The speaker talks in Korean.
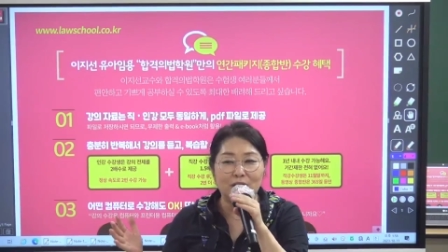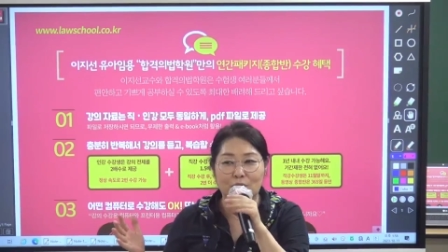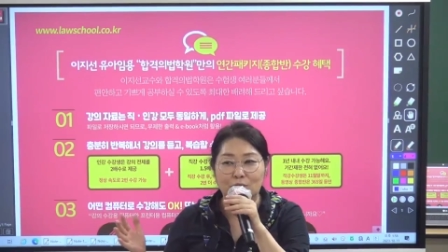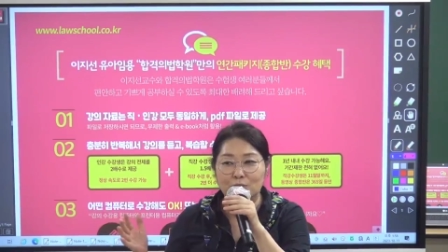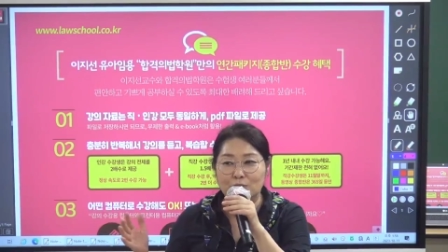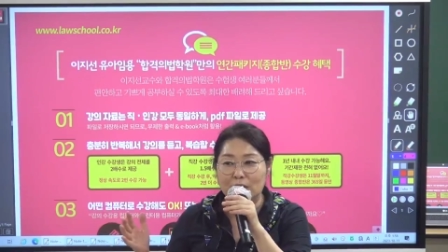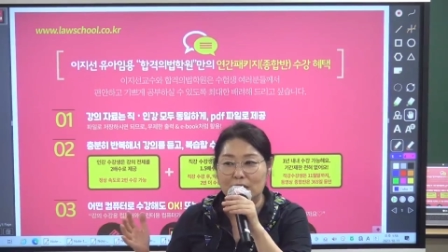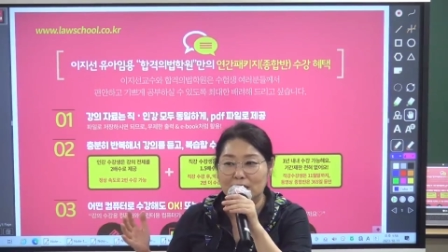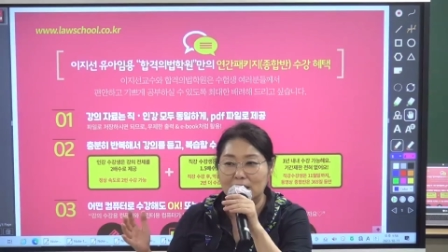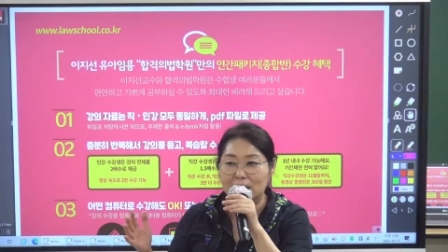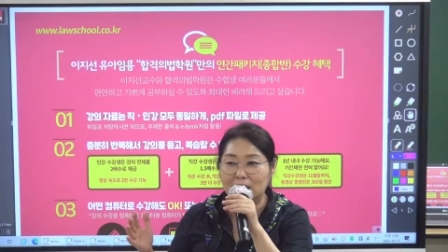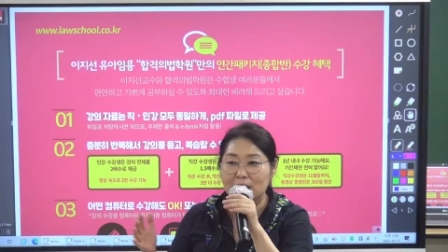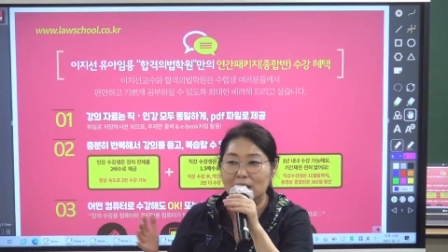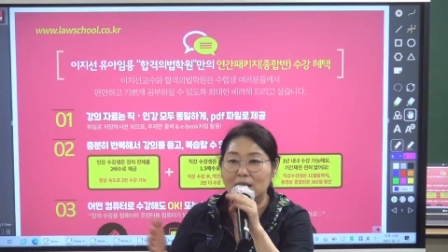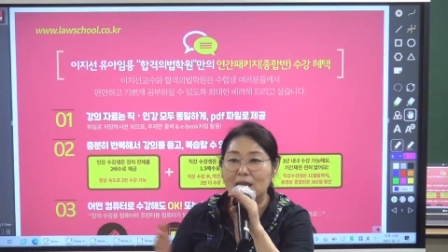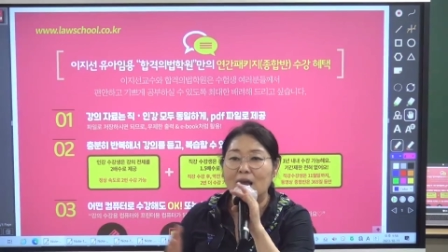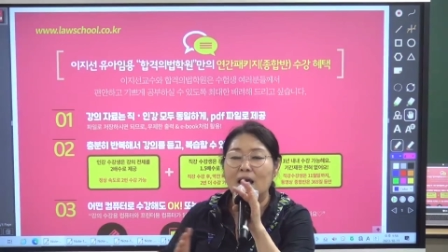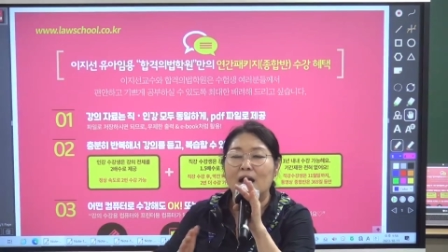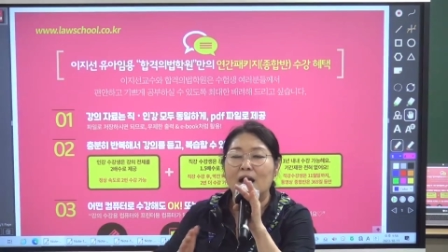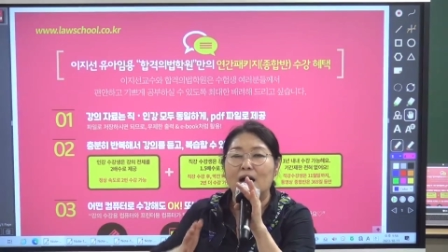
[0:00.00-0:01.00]

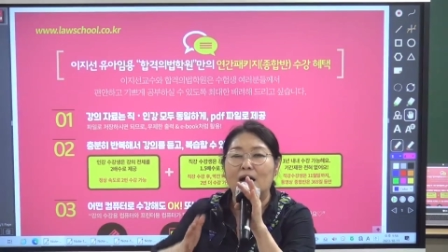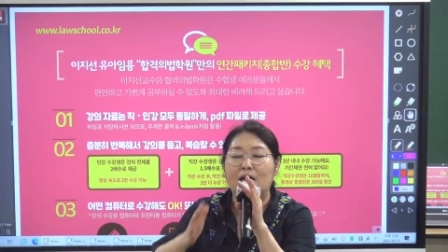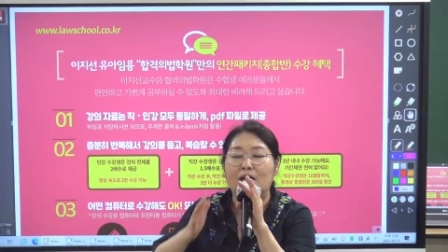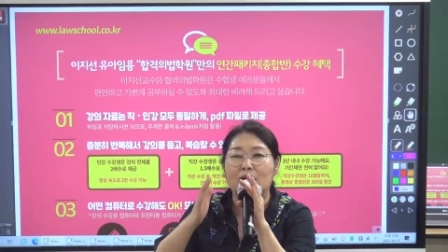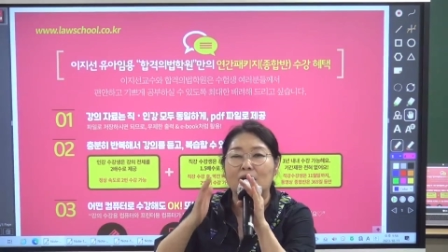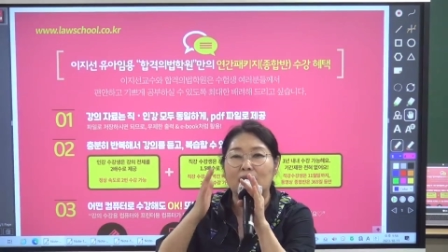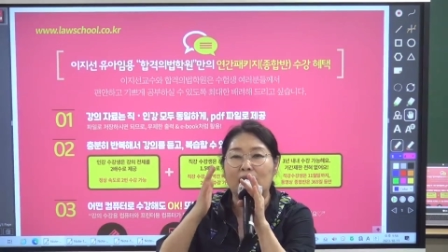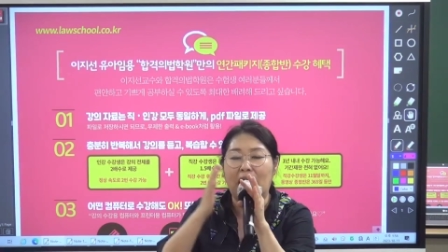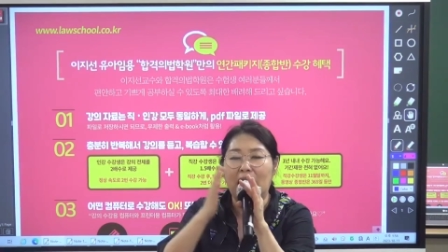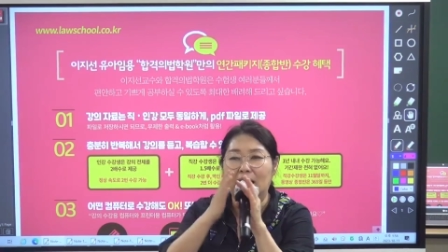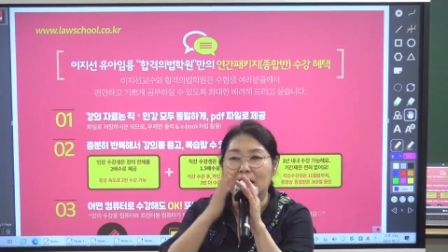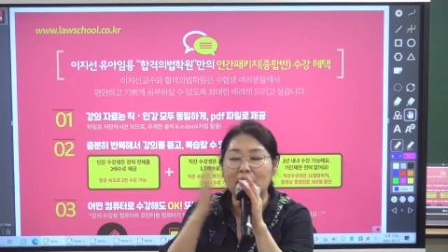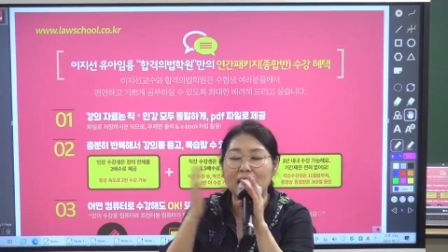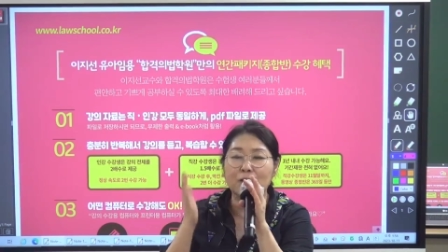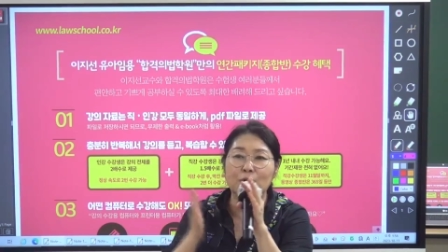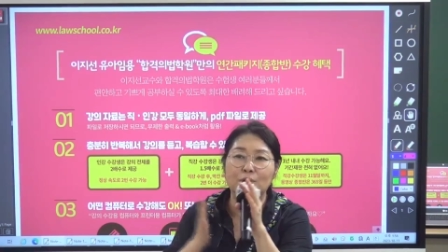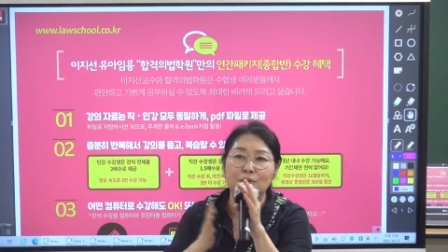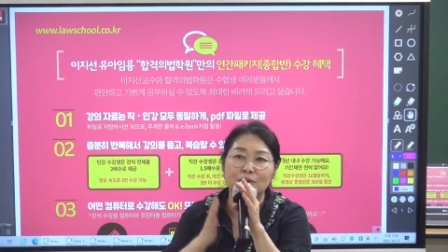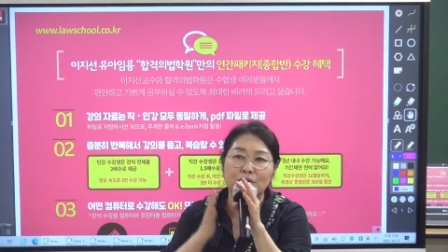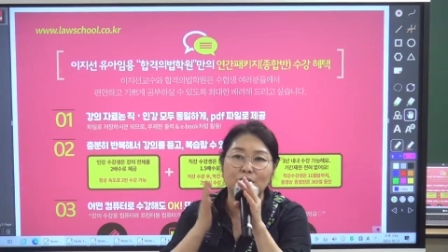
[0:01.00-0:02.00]
경우에는 어,
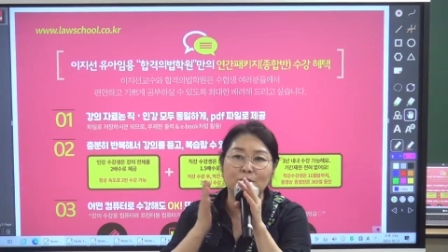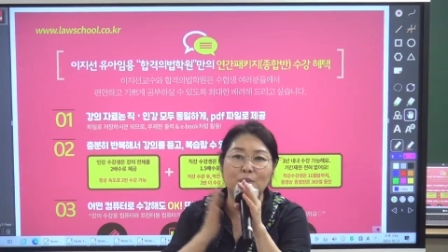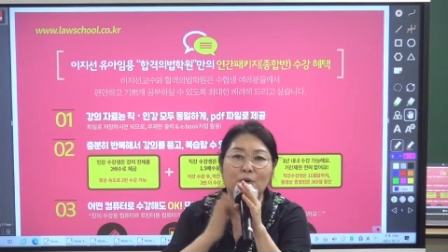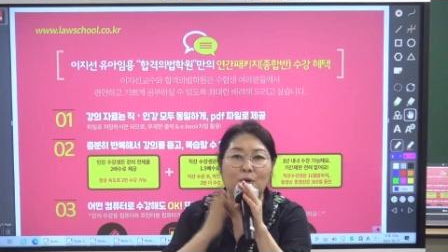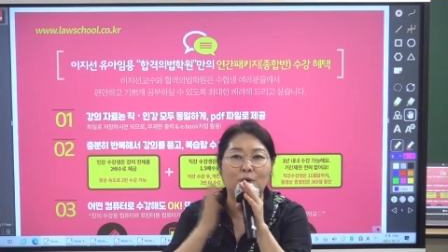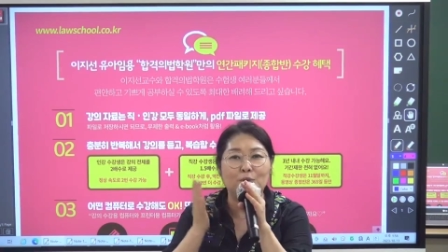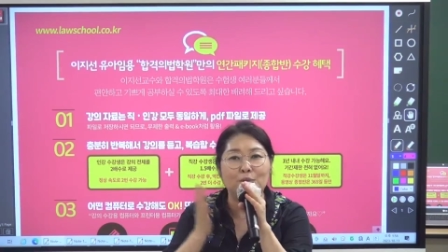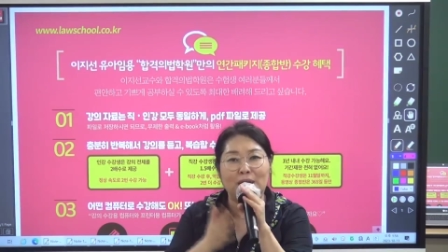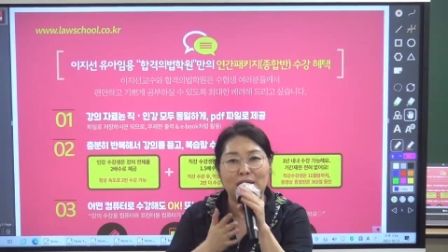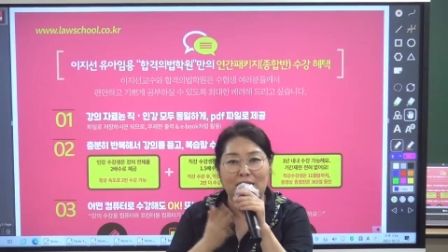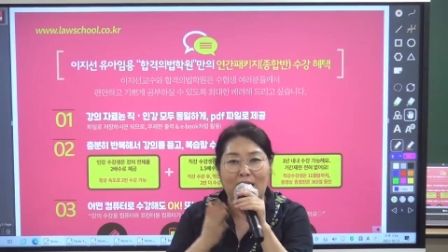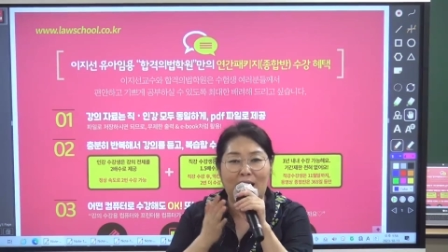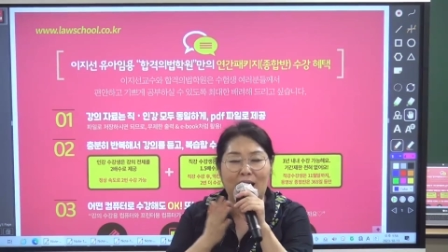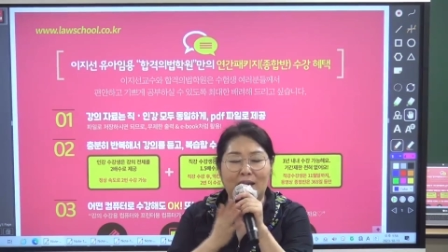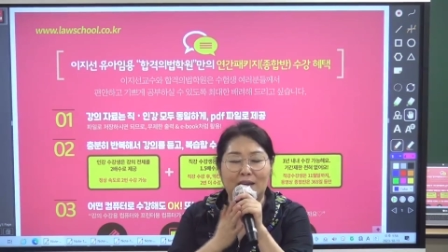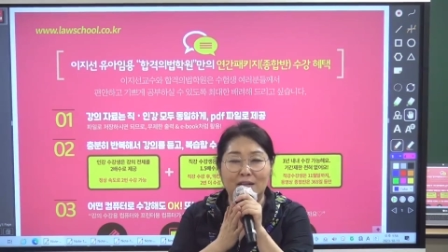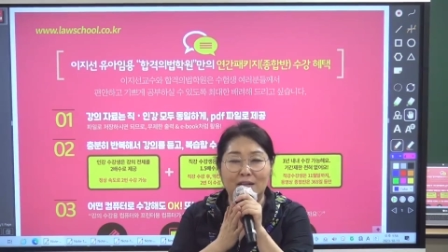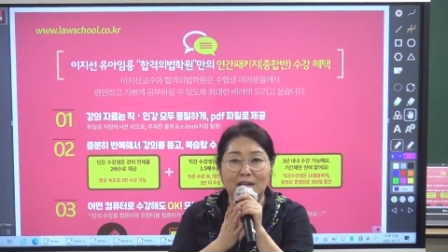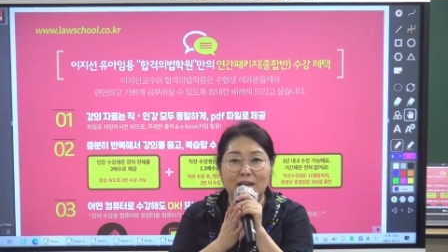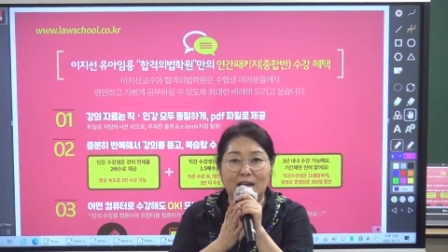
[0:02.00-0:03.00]
강의료는 뭐
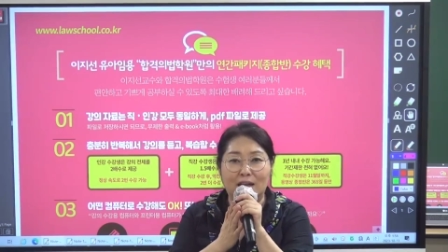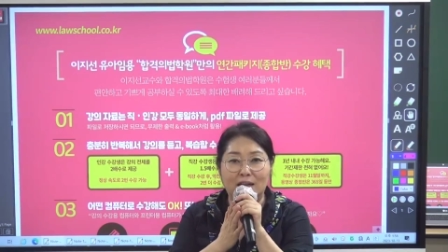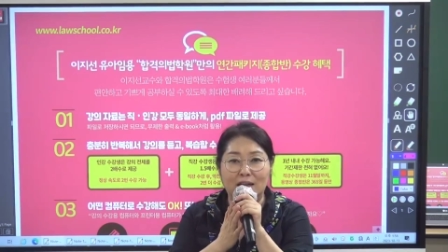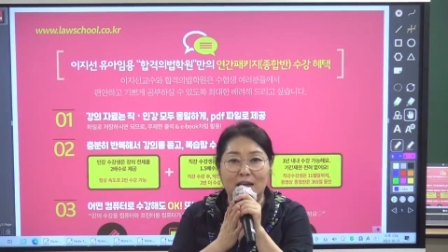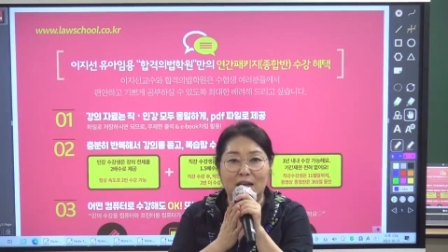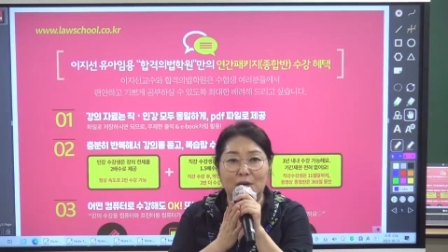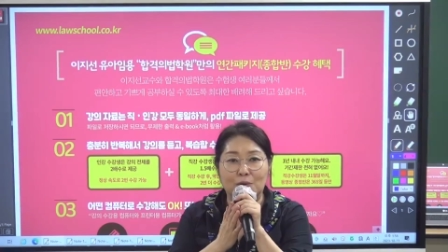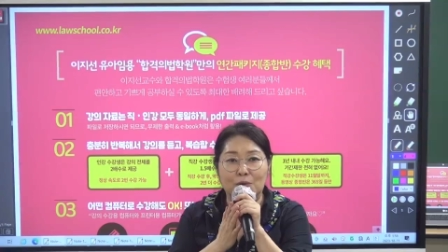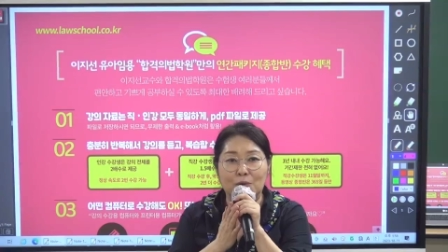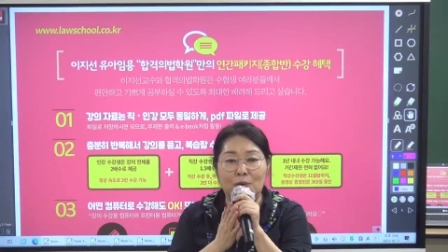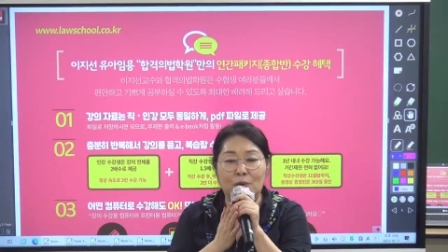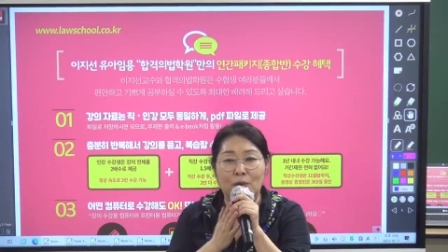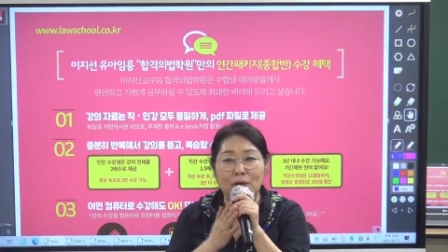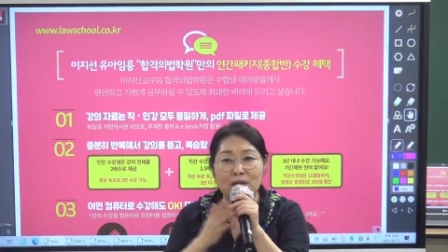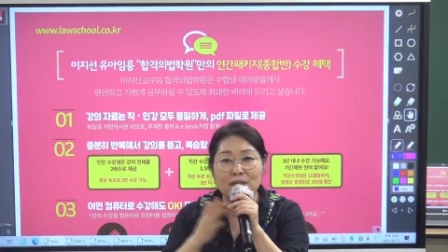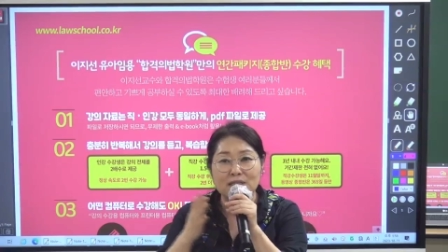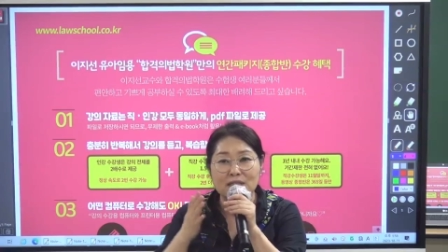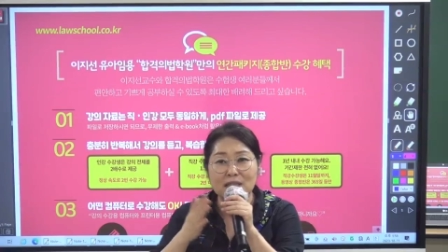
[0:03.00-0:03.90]
얼마다 이렇게 얘기하고